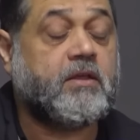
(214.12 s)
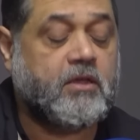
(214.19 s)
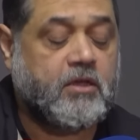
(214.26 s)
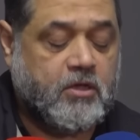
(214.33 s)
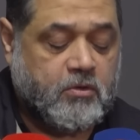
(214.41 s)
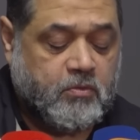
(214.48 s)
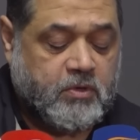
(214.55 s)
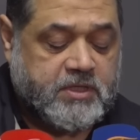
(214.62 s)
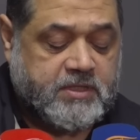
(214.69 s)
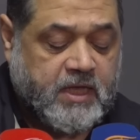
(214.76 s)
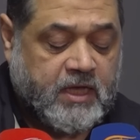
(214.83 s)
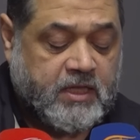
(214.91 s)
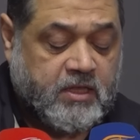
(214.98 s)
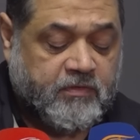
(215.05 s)
শেষে
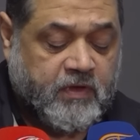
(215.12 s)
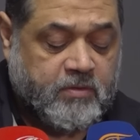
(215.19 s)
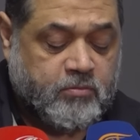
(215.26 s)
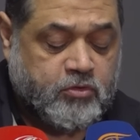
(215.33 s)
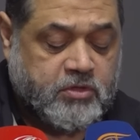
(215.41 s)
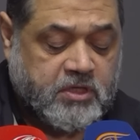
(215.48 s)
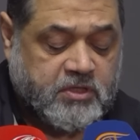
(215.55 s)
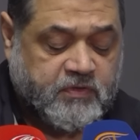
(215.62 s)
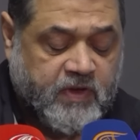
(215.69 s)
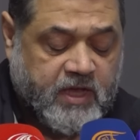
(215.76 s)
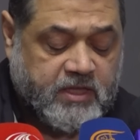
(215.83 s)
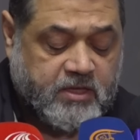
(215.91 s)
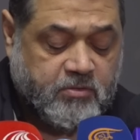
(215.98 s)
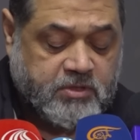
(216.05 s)
ইসরায়েলের সাথে স্থায়ী
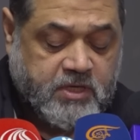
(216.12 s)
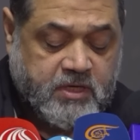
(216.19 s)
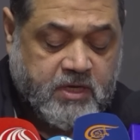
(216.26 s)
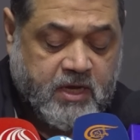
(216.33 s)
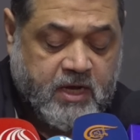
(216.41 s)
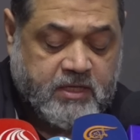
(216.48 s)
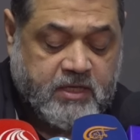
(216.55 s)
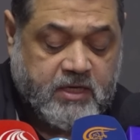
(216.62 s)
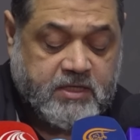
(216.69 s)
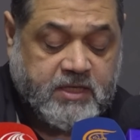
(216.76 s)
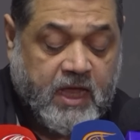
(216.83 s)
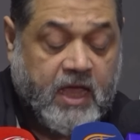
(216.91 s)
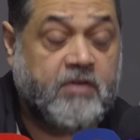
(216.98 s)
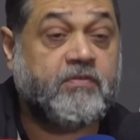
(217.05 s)
যুদ্ধবিরতি চুক্তি হবে
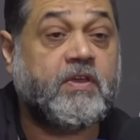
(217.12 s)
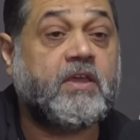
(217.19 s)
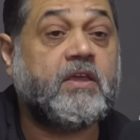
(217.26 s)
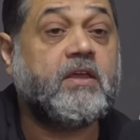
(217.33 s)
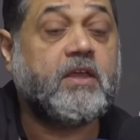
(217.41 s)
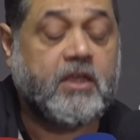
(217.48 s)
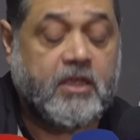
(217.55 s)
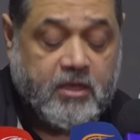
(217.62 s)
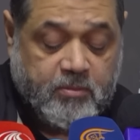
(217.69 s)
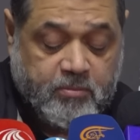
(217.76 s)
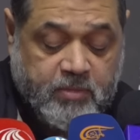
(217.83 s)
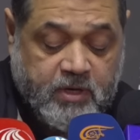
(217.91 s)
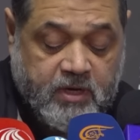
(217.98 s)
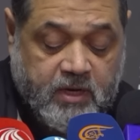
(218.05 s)
এবং
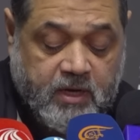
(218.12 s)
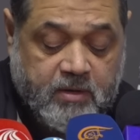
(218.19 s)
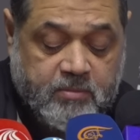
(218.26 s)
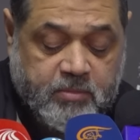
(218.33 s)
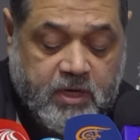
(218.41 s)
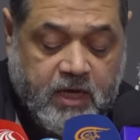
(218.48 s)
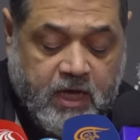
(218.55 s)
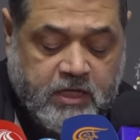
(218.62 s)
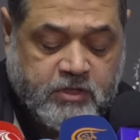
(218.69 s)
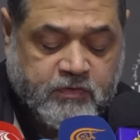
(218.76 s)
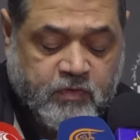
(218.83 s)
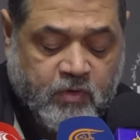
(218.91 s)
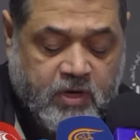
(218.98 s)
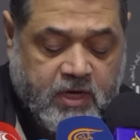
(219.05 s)
ইসরায়েলকে গাজা থেকে
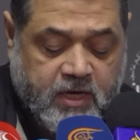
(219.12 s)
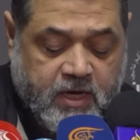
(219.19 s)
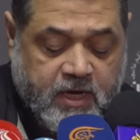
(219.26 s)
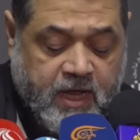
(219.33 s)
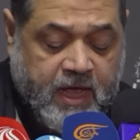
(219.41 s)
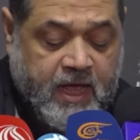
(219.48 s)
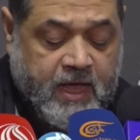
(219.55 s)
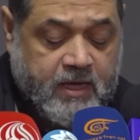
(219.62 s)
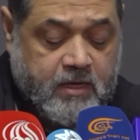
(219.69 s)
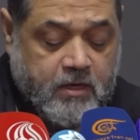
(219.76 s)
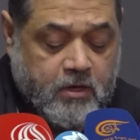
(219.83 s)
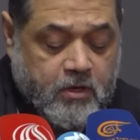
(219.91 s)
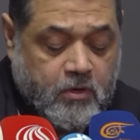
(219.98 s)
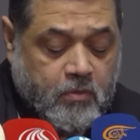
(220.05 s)
সমস্ত সেনা
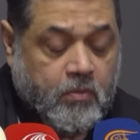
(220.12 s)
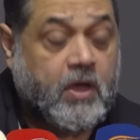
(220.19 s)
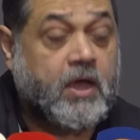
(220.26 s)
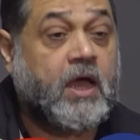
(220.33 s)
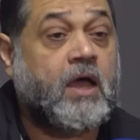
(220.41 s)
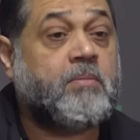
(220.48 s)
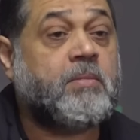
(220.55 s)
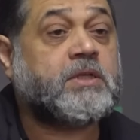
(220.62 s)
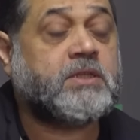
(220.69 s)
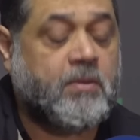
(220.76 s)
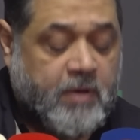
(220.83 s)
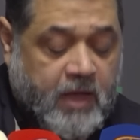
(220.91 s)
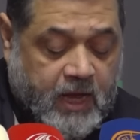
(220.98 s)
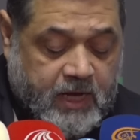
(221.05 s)
সরিয়ে নিতে হবে
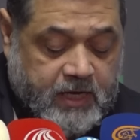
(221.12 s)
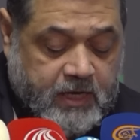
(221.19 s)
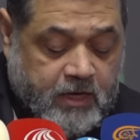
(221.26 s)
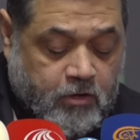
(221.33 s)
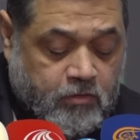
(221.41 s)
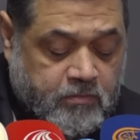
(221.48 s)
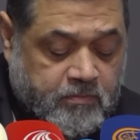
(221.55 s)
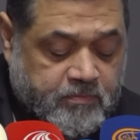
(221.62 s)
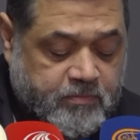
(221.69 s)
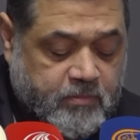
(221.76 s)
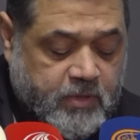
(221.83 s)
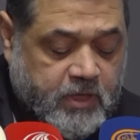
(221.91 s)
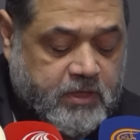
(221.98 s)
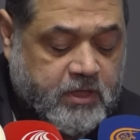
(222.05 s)
বিনিময়ে
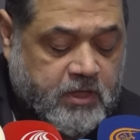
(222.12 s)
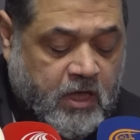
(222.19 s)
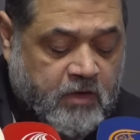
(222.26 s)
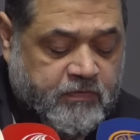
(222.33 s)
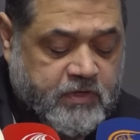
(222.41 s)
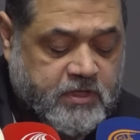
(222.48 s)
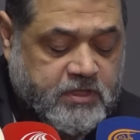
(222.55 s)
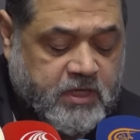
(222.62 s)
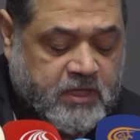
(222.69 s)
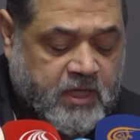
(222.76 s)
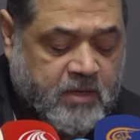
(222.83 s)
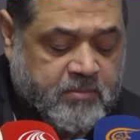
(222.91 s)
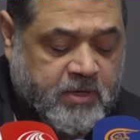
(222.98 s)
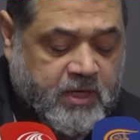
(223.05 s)
সাড়ে চার মাস
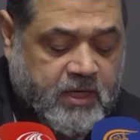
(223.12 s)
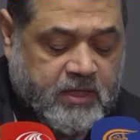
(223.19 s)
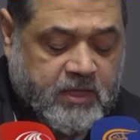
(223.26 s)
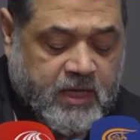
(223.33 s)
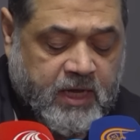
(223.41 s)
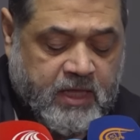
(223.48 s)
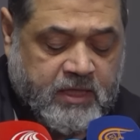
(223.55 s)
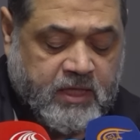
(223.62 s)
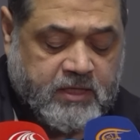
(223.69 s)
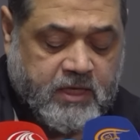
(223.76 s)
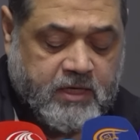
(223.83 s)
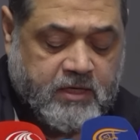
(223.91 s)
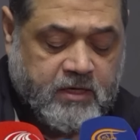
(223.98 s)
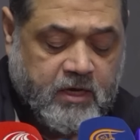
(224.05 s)
যুদ্ধবিরতিকালে
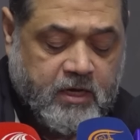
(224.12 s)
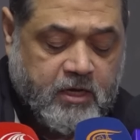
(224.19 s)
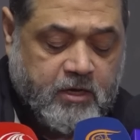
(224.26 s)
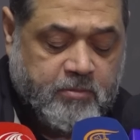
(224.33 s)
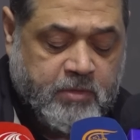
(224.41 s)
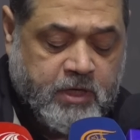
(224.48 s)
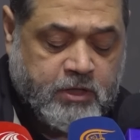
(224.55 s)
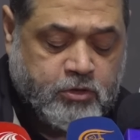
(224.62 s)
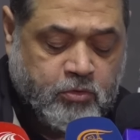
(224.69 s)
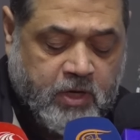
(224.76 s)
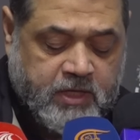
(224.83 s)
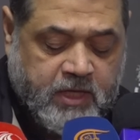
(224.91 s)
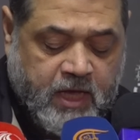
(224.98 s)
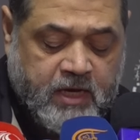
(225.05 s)
হামাস সমস্ত
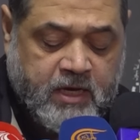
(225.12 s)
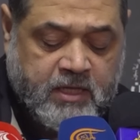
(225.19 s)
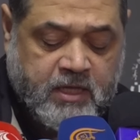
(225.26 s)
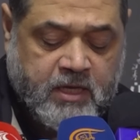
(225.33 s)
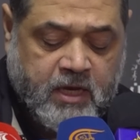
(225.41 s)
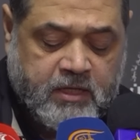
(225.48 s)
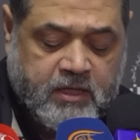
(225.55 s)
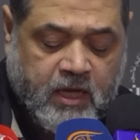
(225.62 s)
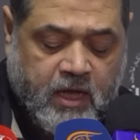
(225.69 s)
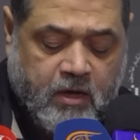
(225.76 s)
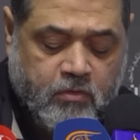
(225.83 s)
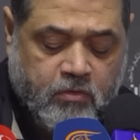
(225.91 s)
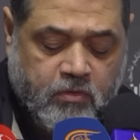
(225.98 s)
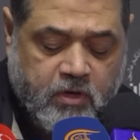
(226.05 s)
জিম্মিদের মুক্তি দেবে
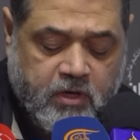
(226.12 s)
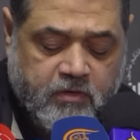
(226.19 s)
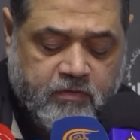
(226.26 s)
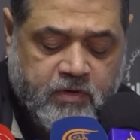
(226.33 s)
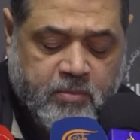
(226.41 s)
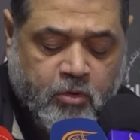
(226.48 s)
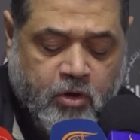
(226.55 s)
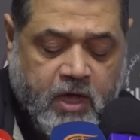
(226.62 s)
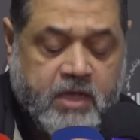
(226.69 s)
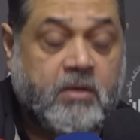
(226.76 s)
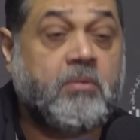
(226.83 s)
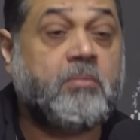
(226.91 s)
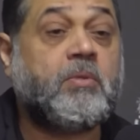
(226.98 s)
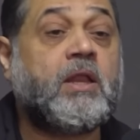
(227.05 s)
বিনিময়ে
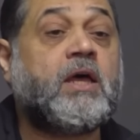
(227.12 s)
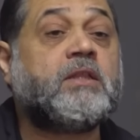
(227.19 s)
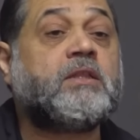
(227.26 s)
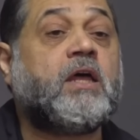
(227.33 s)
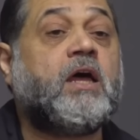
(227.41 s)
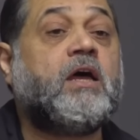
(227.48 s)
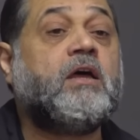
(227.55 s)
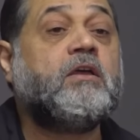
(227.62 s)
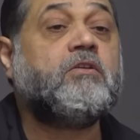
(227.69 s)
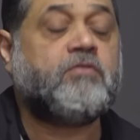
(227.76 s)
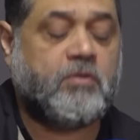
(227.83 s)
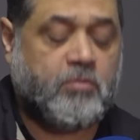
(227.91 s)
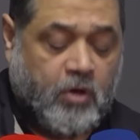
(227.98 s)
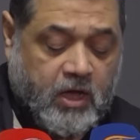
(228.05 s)
ইসরায়েলের হাতে
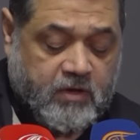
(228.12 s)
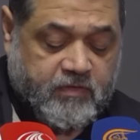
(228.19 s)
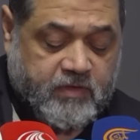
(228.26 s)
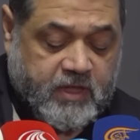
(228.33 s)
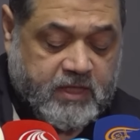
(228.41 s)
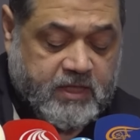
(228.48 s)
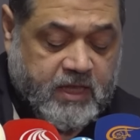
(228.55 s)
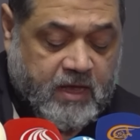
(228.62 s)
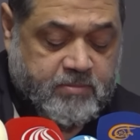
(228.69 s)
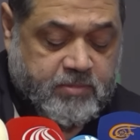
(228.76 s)
বন্দীদের মধ্য থেকে